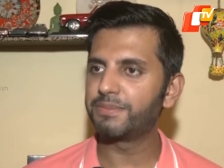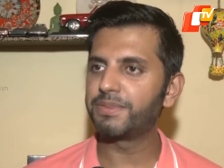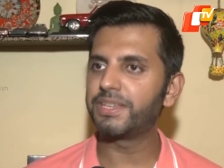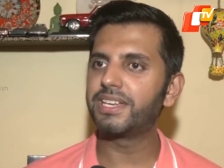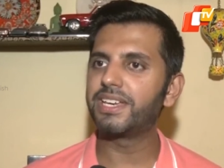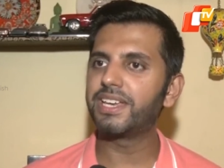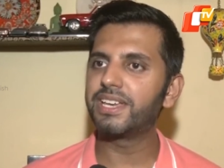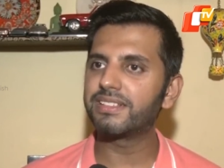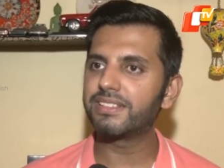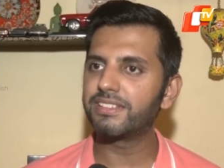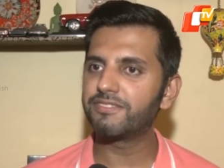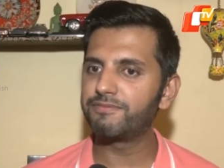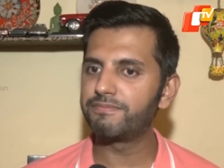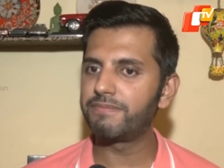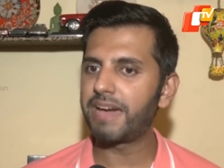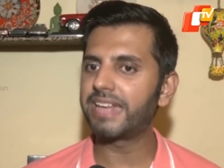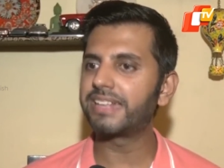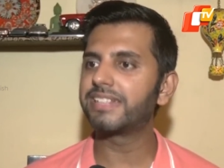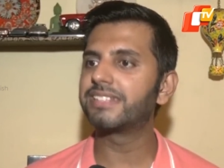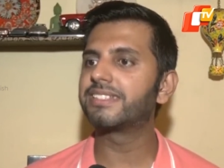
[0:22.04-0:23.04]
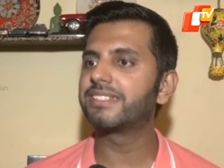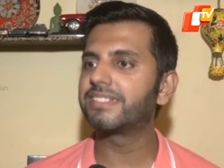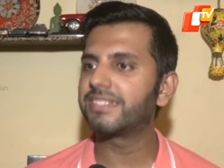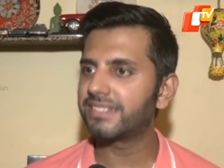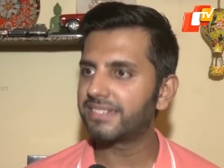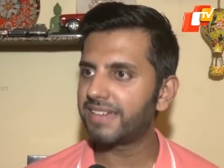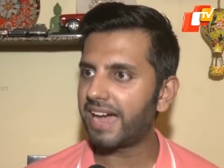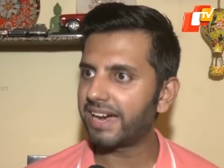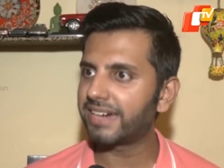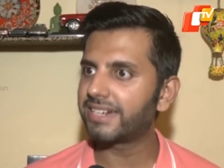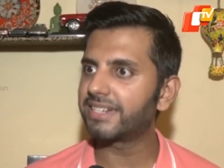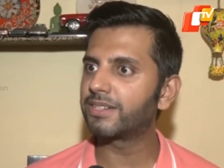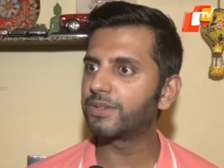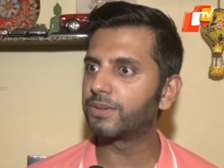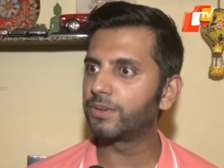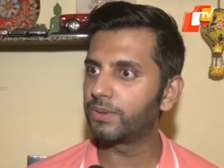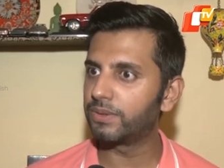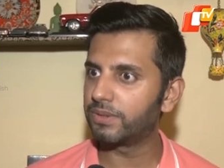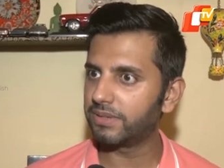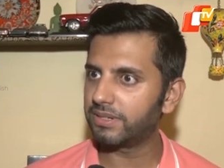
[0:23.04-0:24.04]
अभी ये सिर्फ मैरिज एक्ट
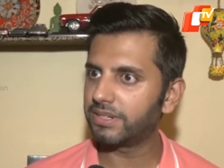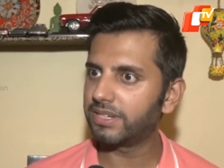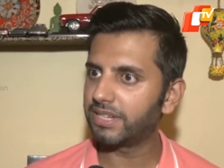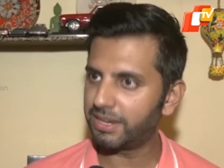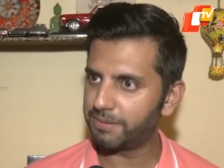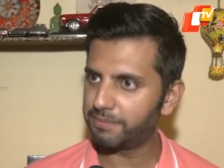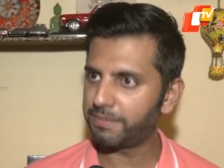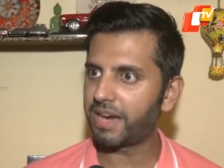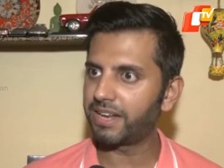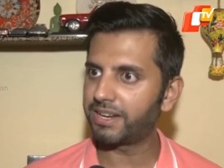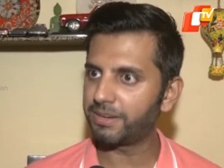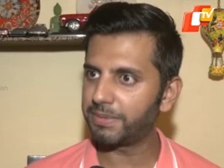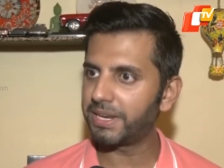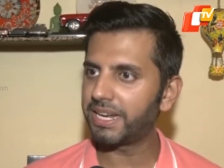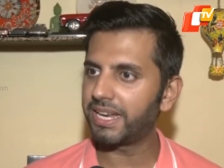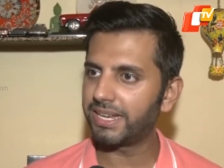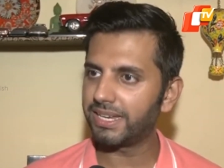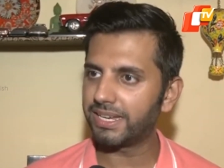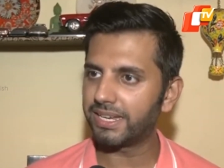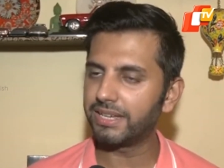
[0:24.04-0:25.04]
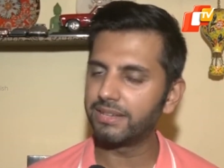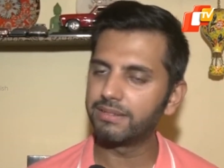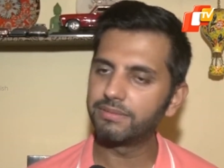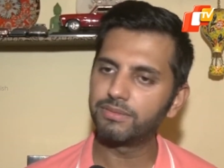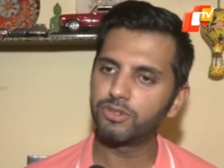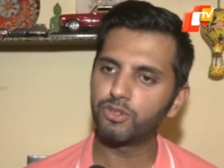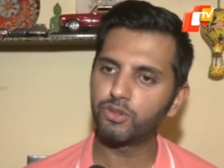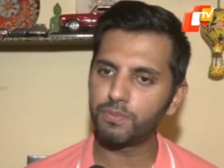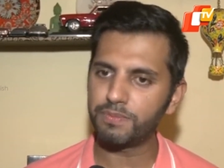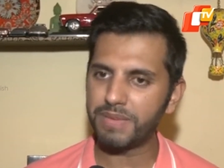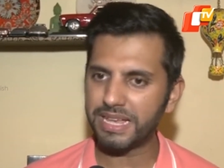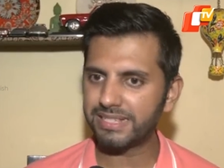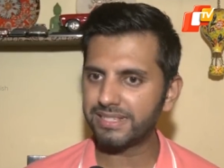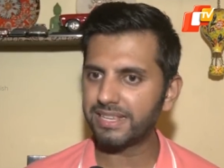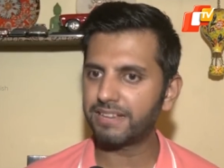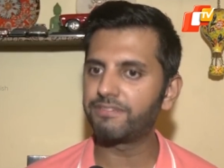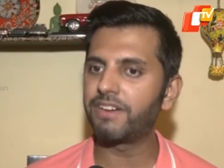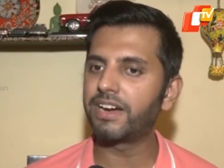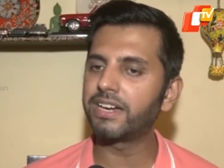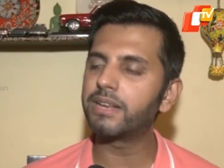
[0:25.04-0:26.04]
को के बारे में नहीं है जो
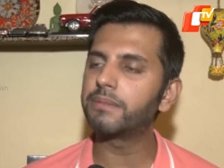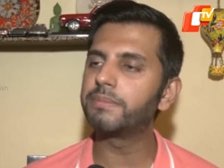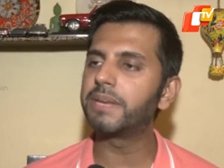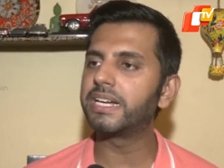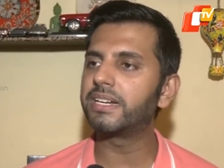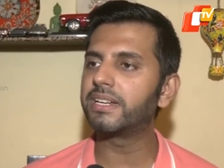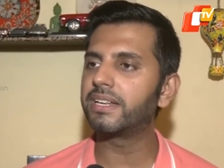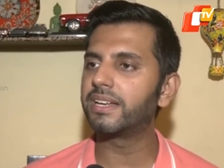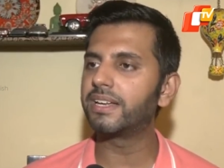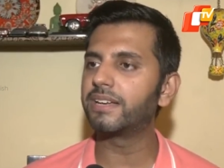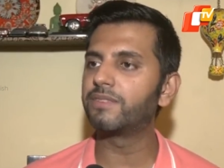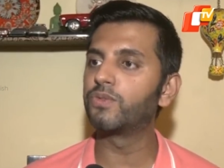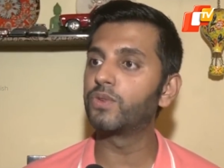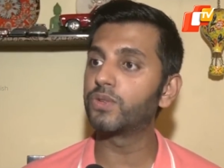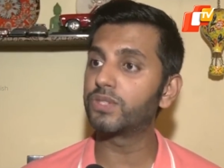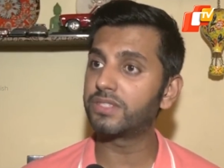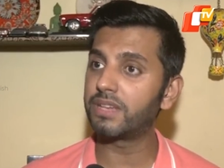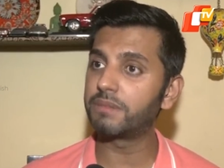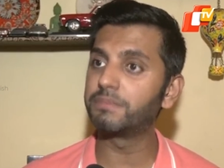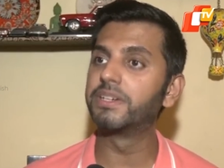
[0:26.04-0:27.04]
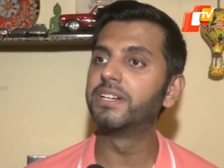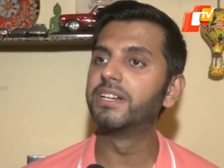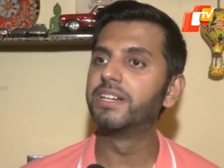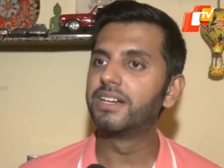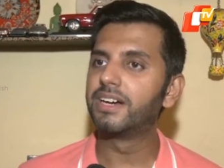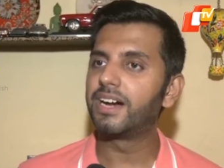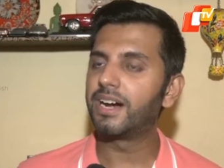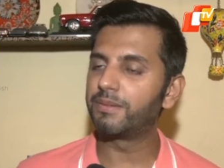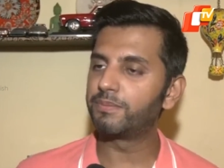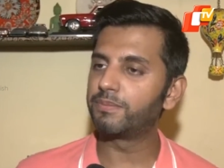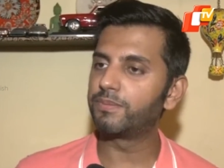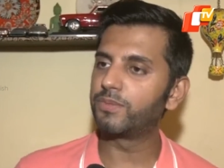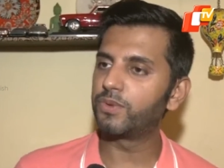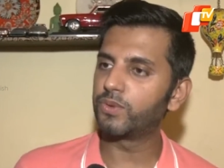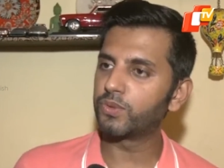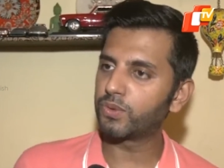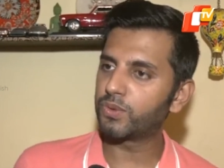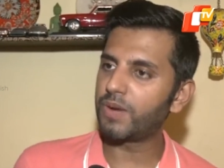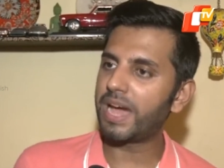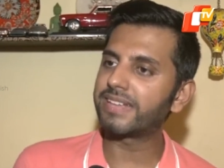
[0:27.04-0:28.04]
बेसिक फंडामेंटल हैं वो सब हम
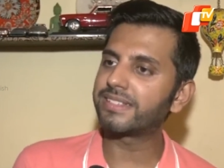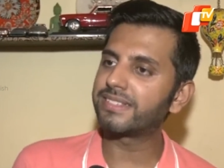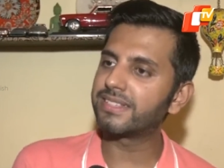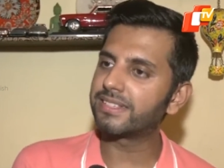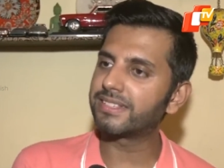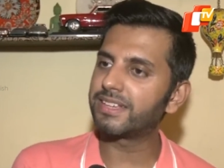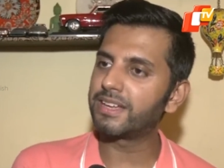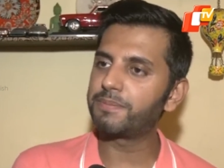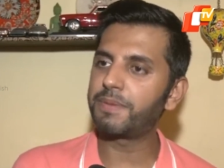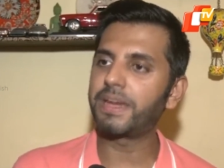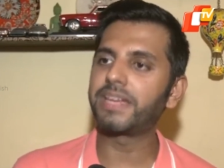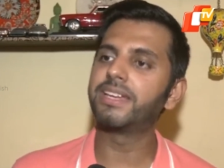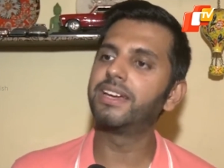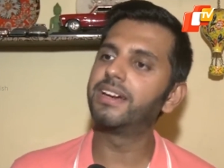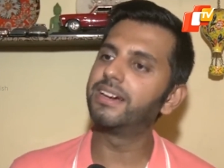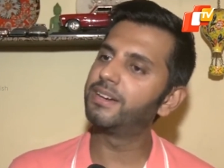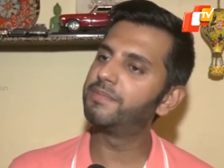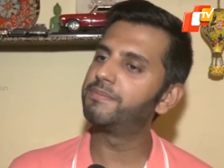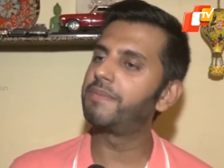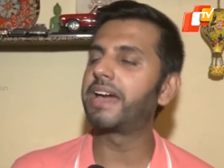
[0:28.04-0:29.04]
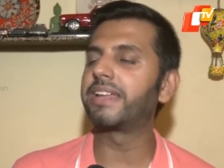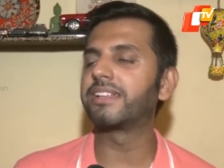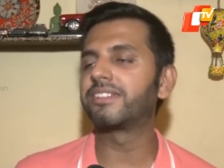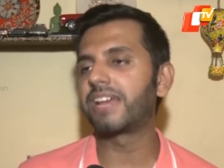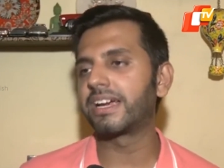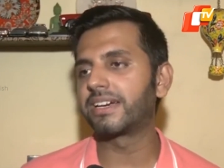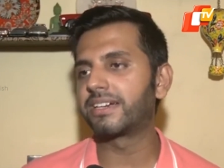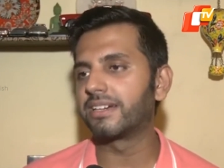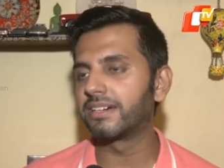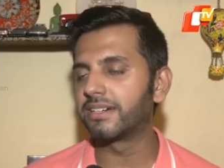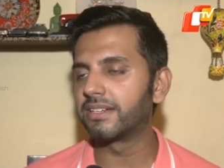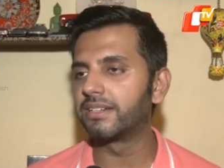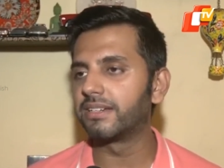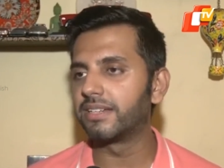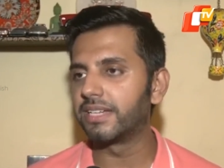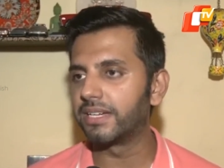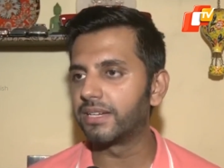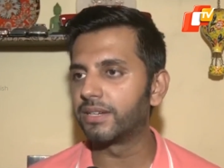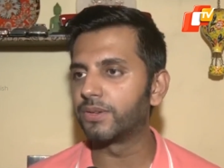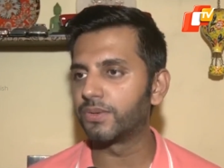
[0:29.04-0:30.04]
उसको एक्सेस कर पाएंगे अगर मैरिज एक्ट अगर
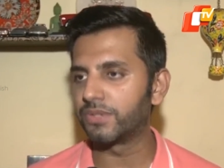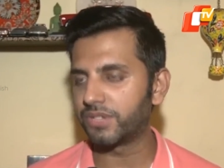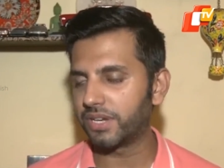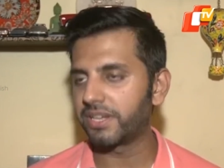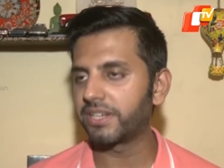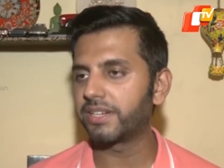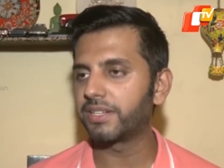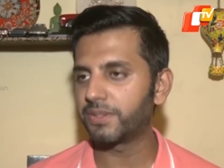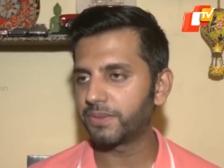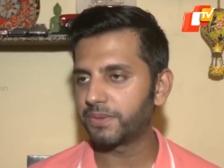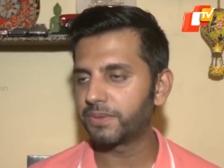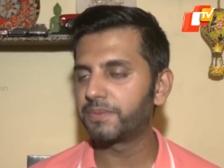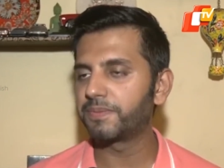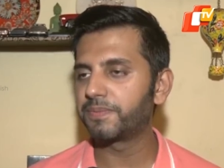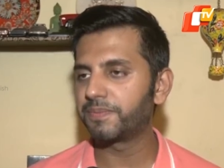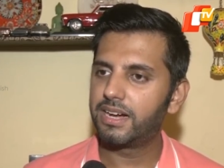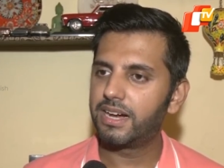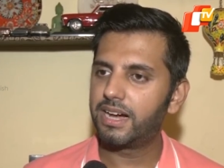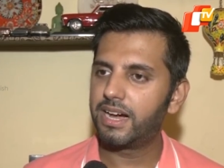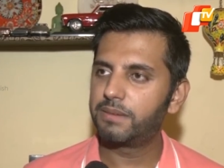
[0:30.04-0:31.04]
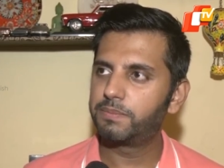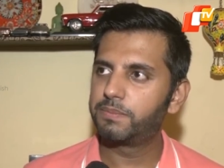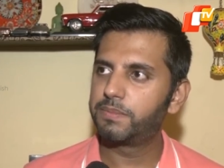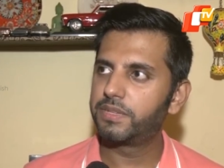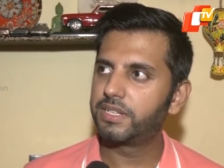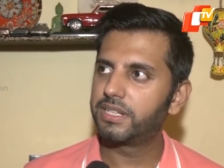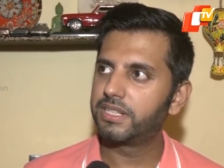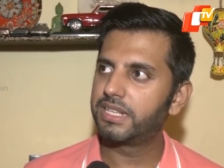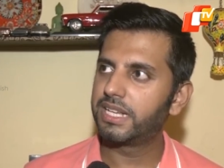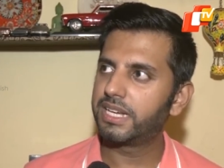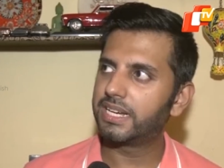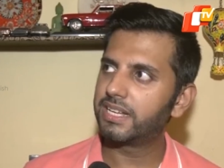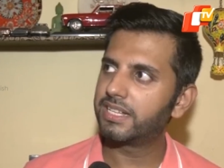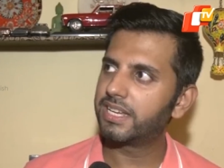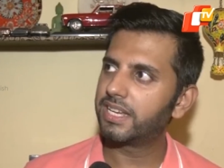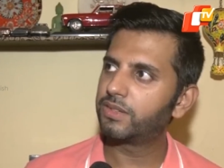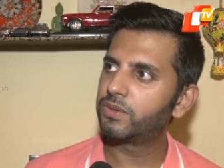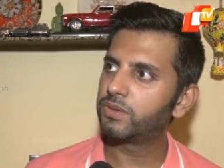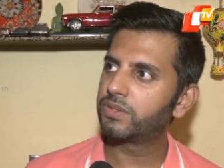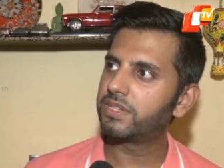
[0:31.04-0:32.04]
लीगल हो जाएगा तो आप
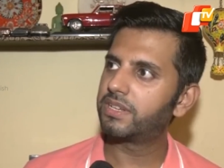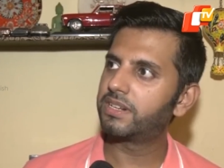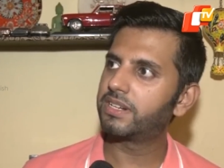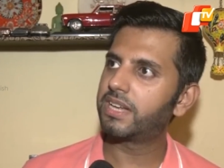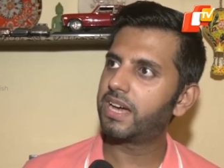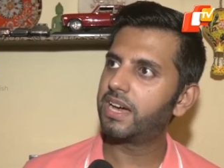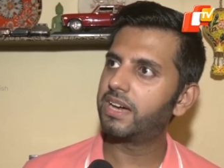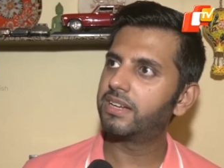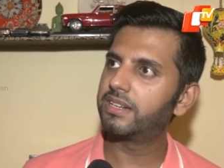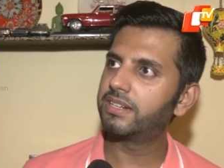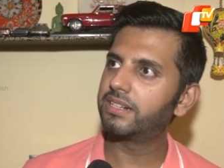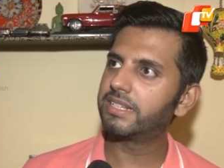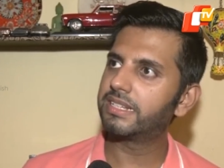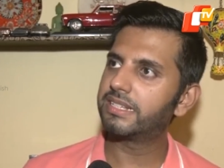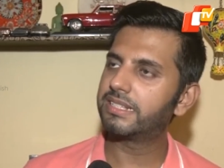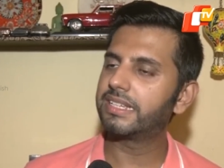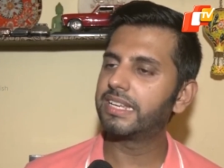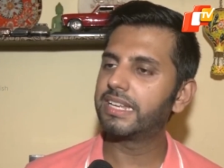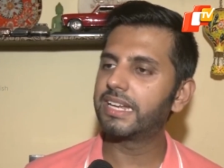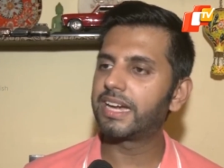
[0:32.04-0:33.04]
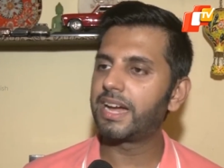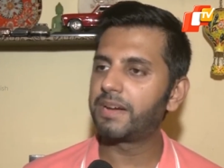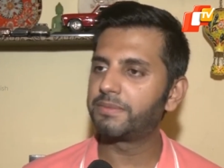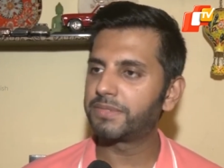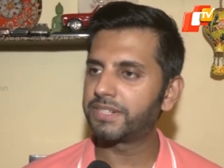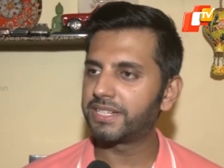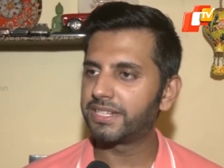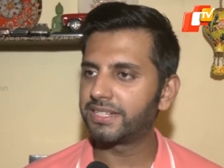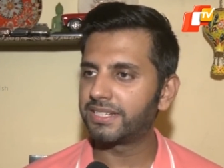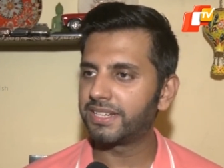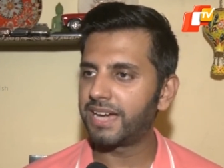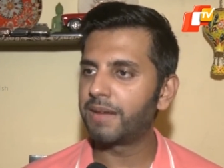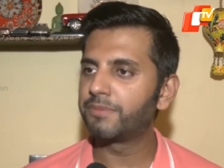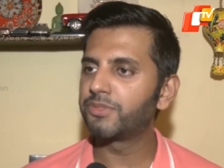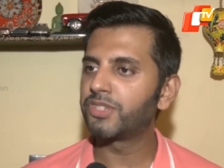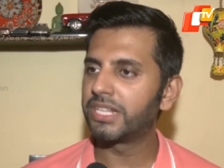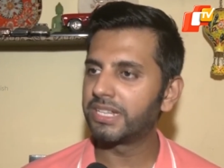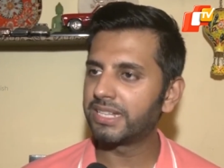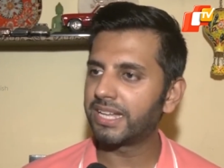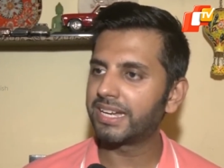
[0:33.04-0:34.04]
देखा जाए तो सरकार किसके लिए काम कर रही है
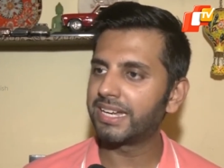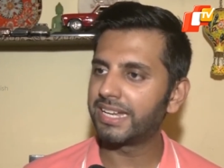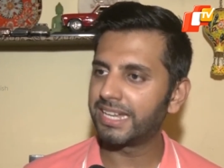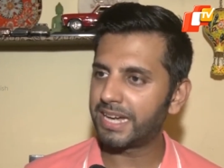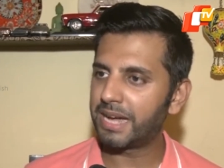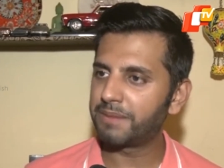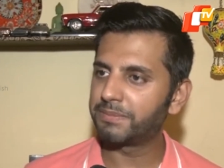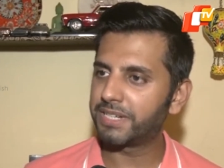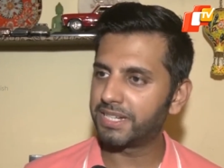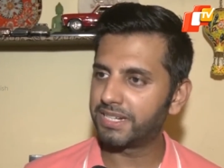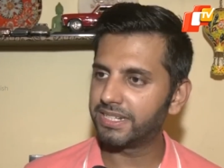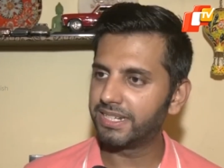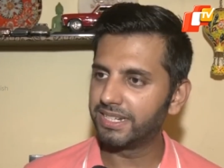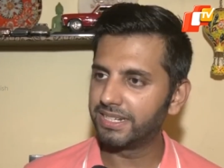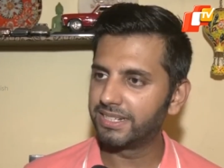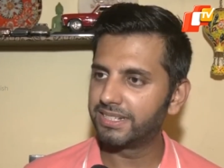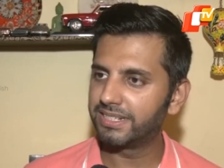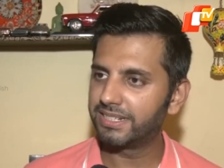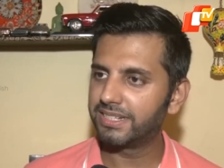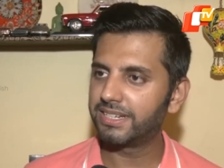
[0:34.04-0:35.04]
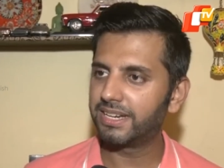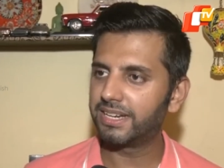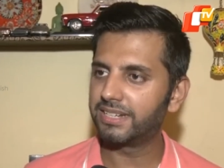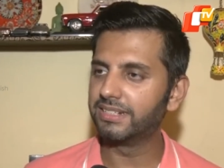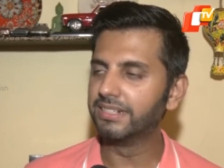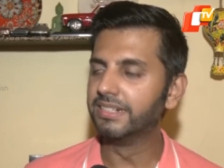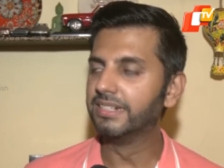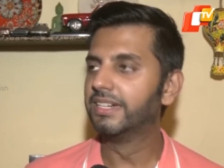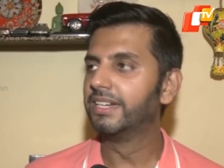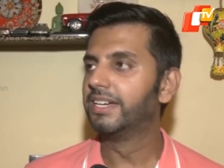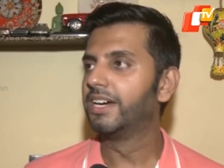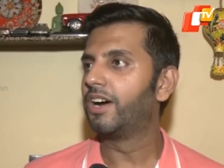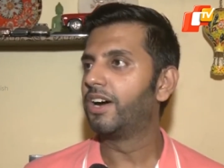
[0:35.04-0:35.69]
आम जनता के लिए काम कर रही है है ना